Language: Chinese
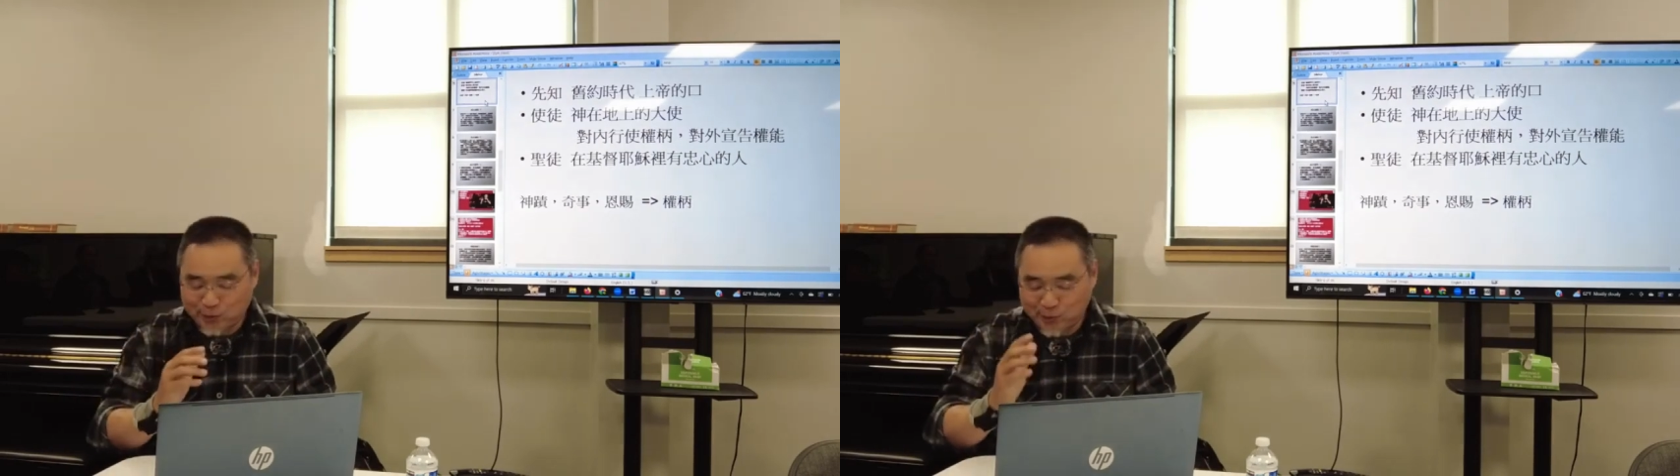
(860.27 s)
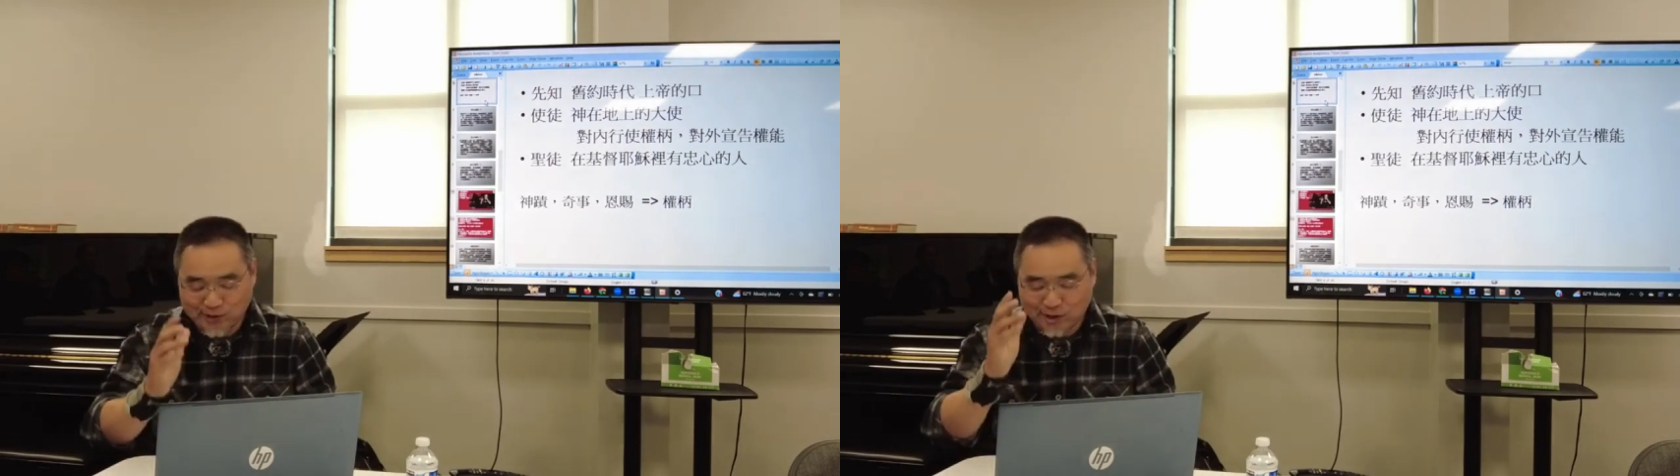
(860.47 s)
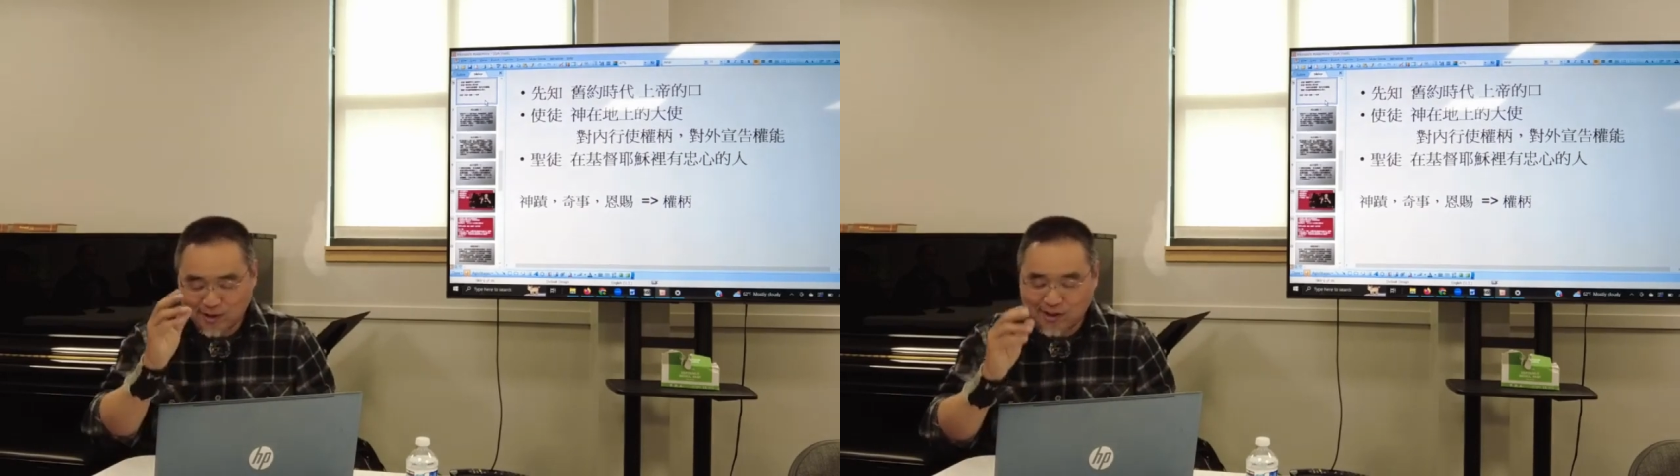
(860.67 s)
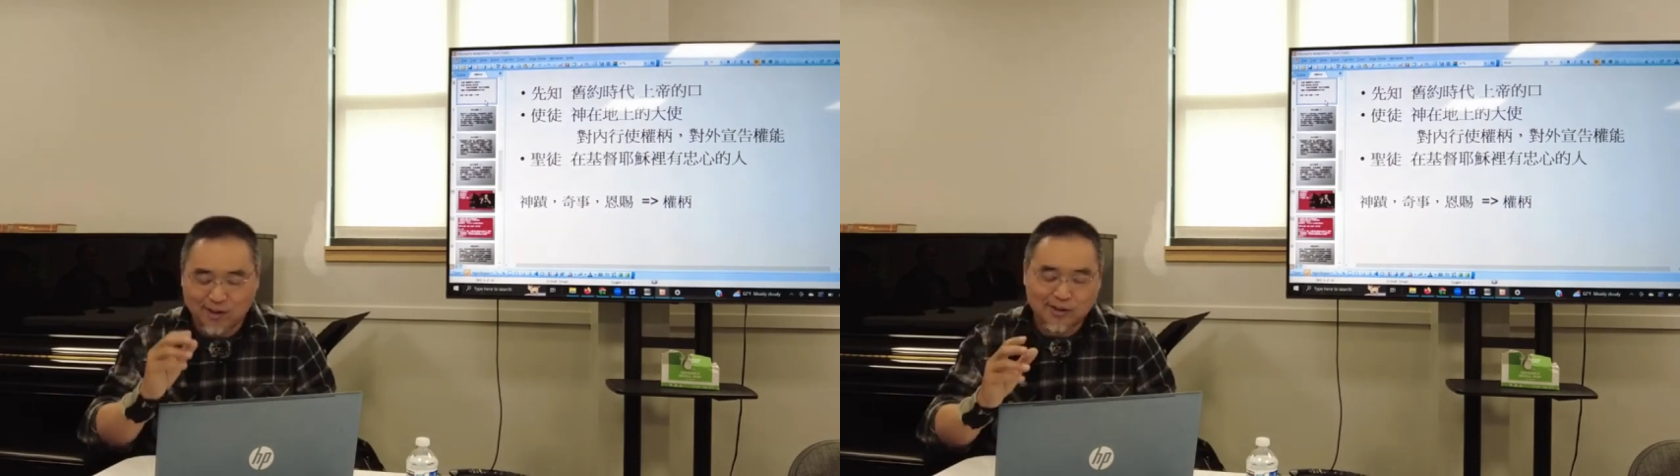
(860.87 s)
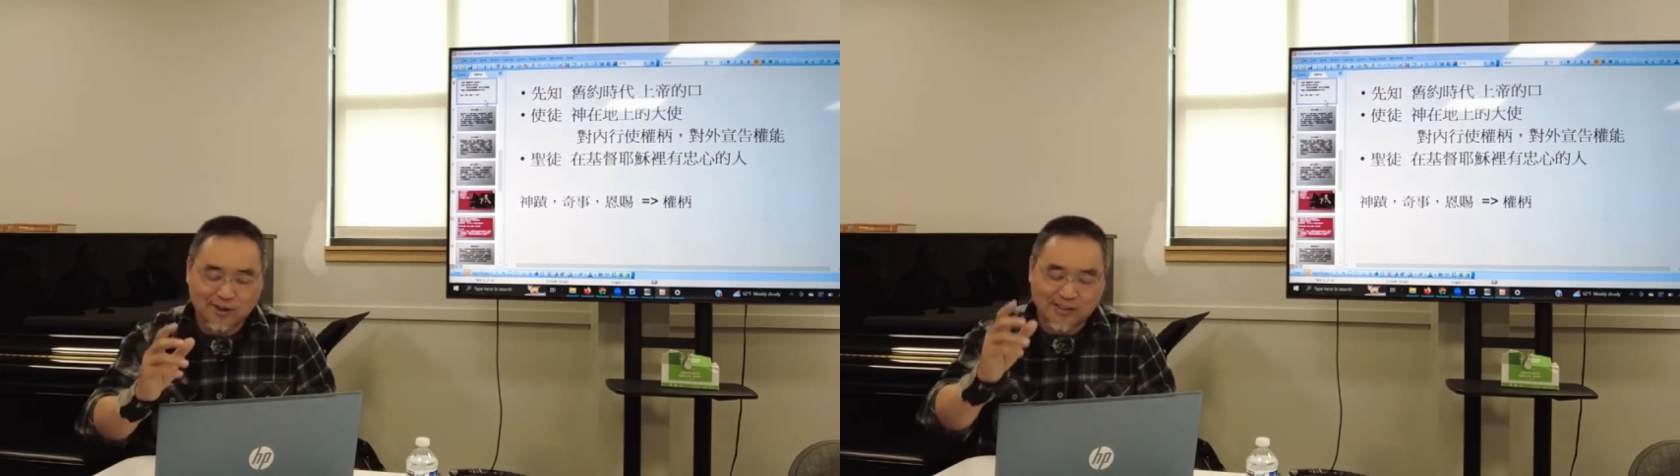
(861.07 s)
就去祷告，然
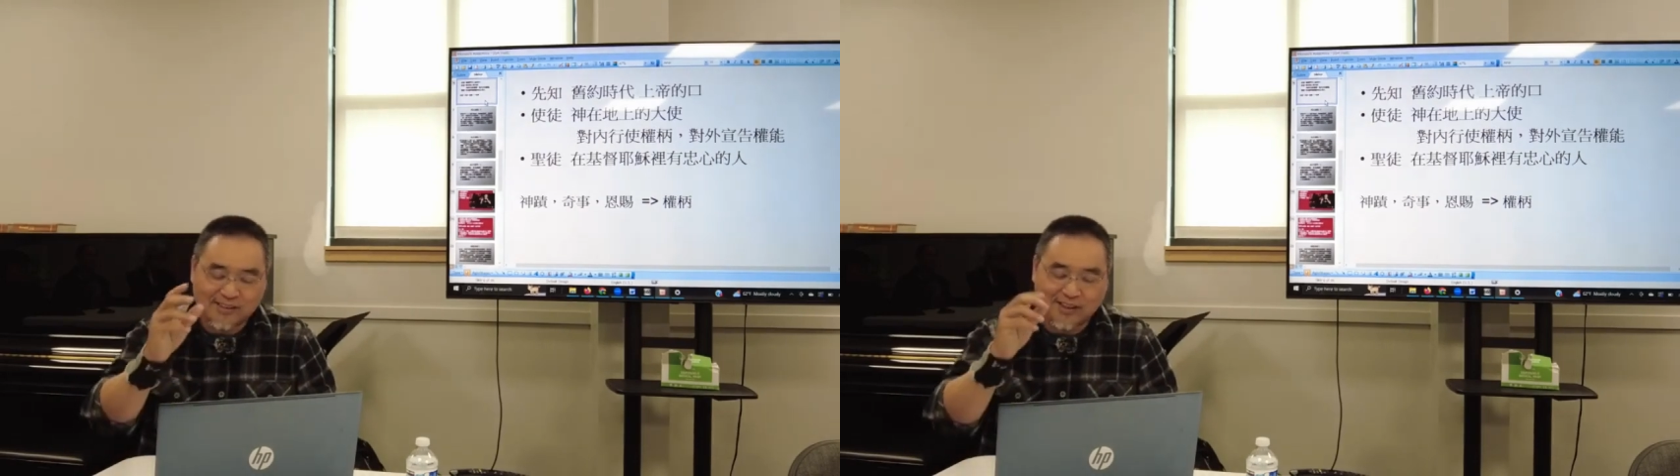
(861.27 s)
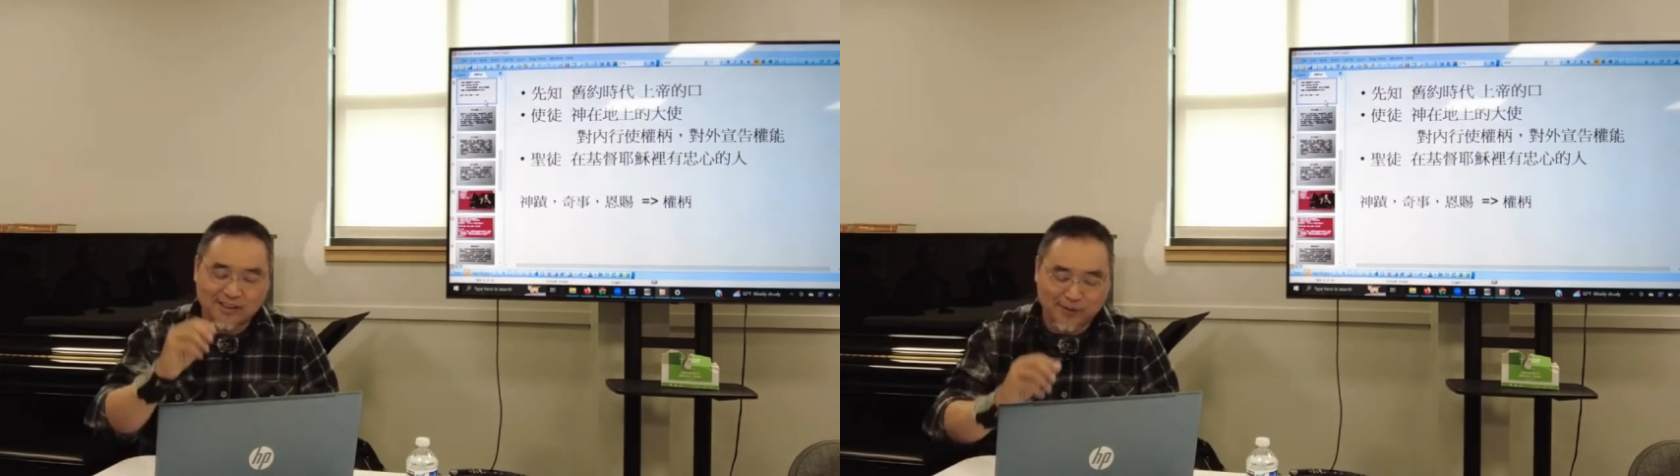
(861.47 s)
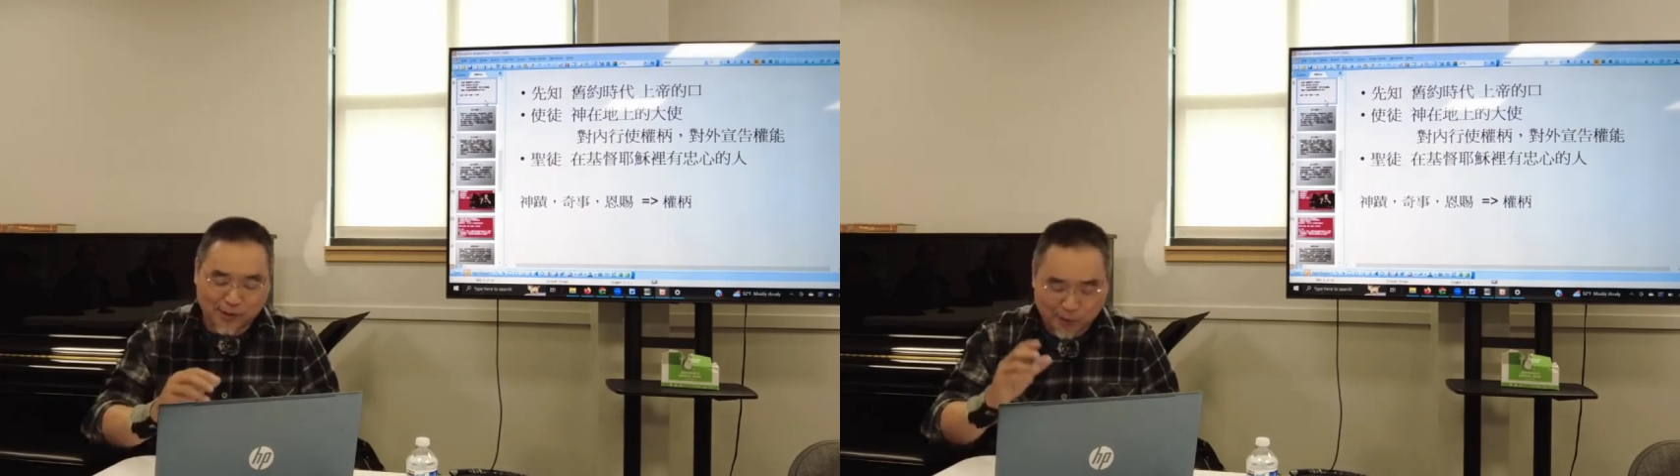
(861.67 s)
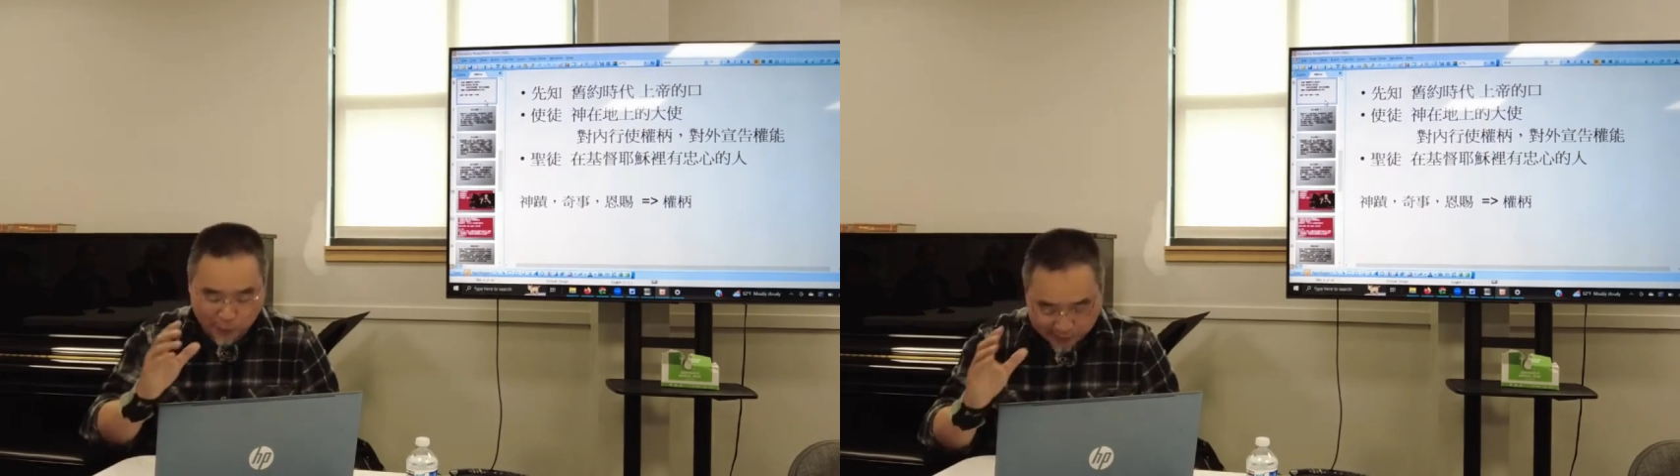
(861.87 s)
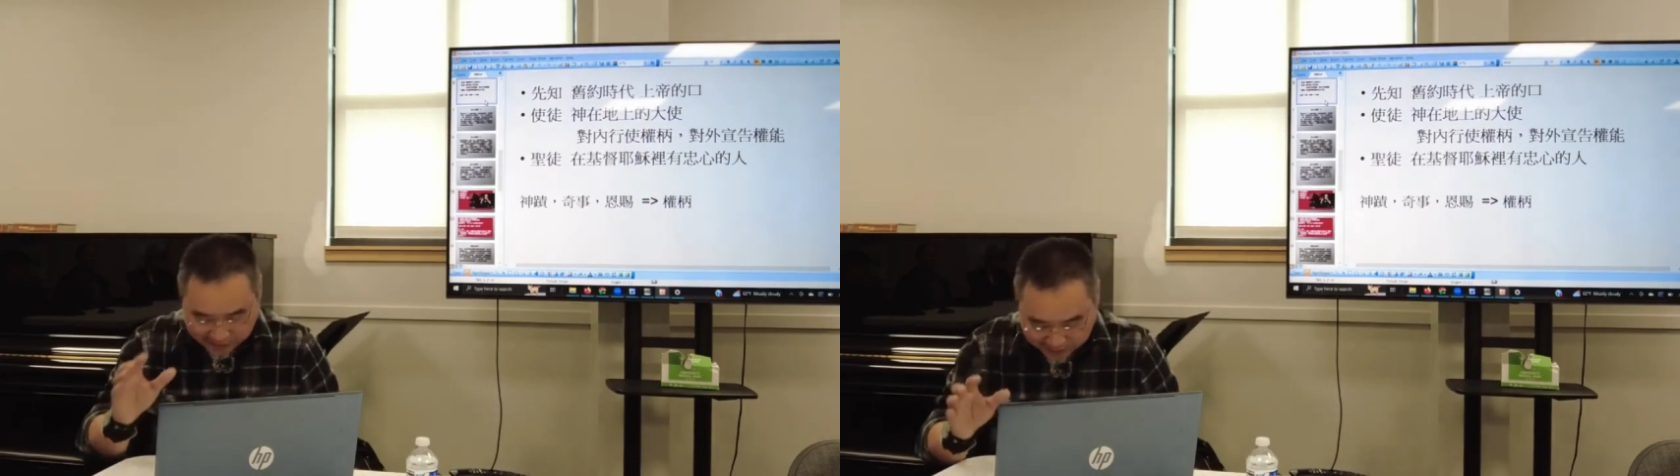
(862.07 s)
后到山上一个地方就跪在